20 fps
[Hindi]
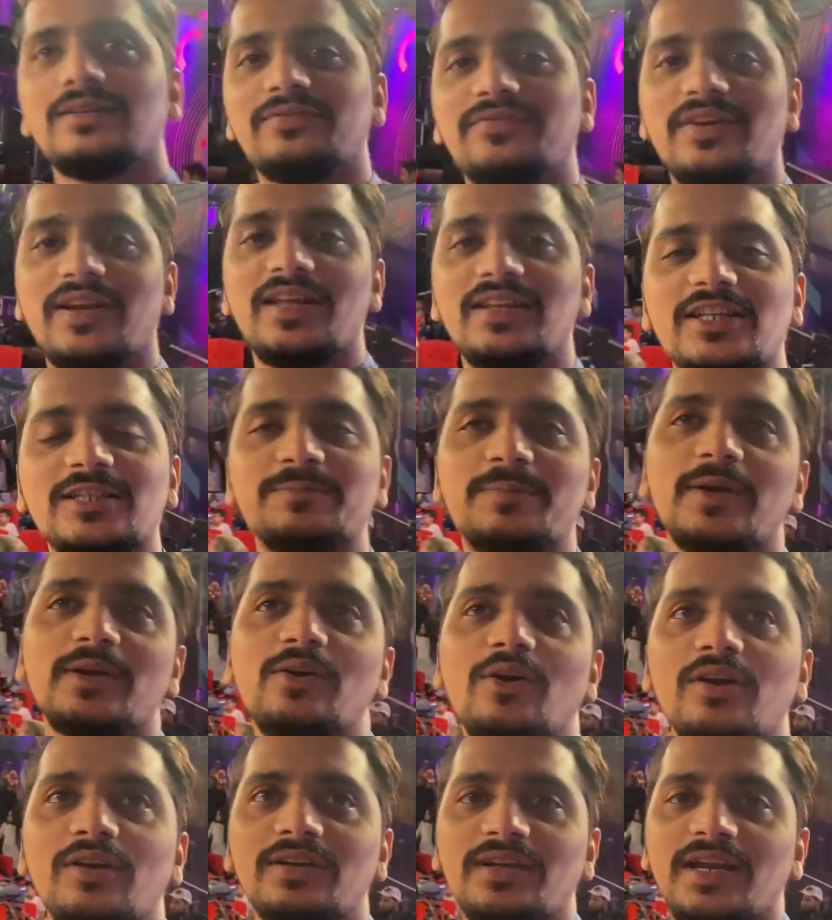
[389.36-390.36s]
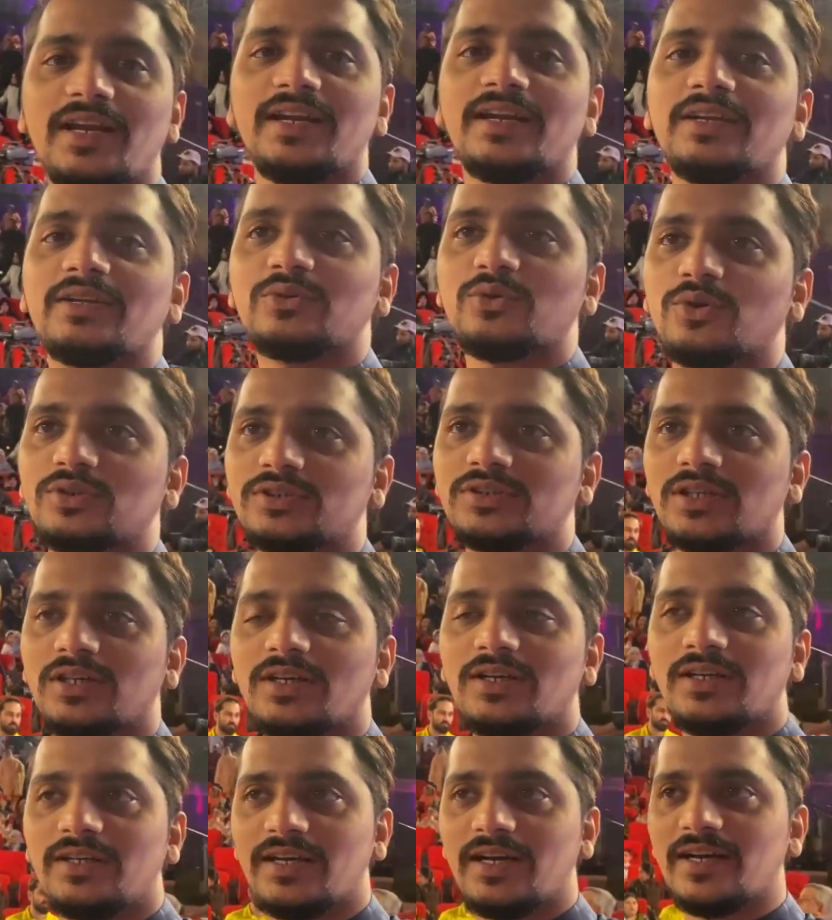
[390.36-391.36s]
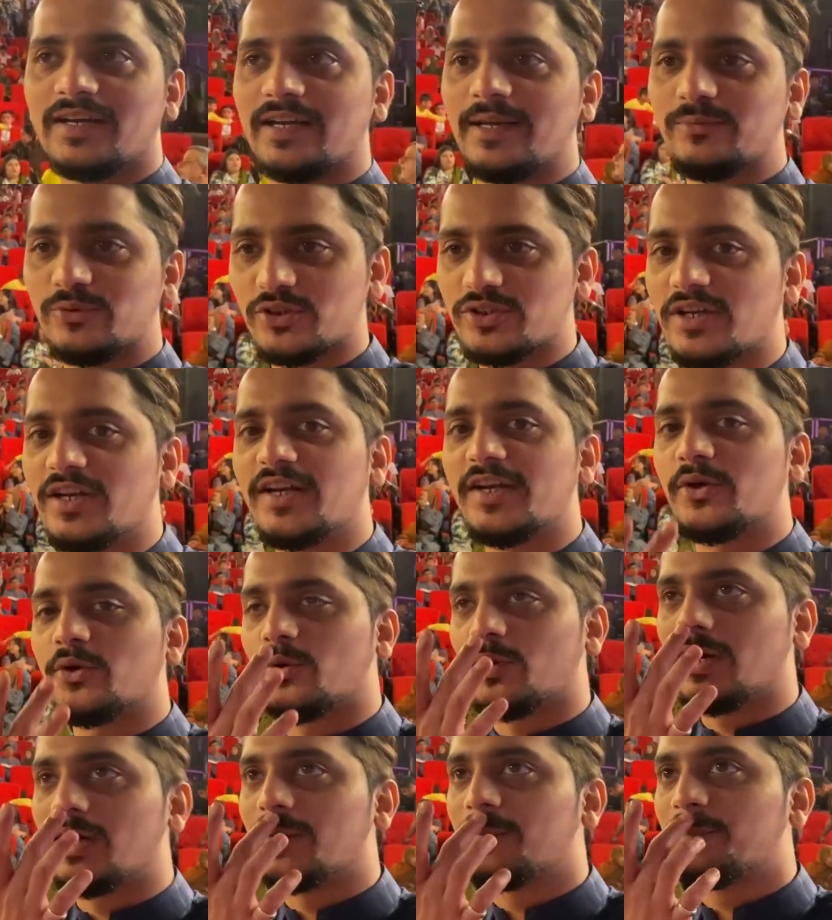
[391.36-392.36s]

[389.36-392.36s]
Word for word: फराज इस पर कॉन्टेंट कुछ या गेम्स से रिलेटेड होगा